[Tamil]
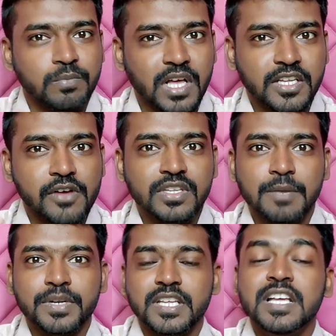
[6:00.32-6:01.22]
ஜூம் அதாவது
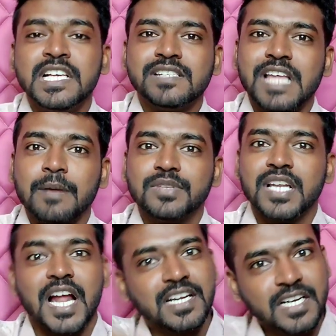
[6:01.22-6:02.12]
எப்படி
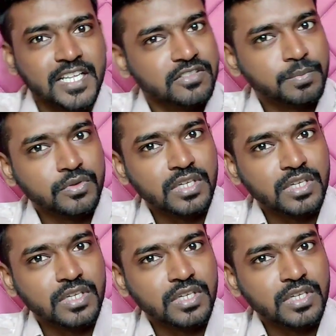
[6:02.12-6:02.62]
சாம்சங்கில் ஹண்ட்ரட் எக்ஸ்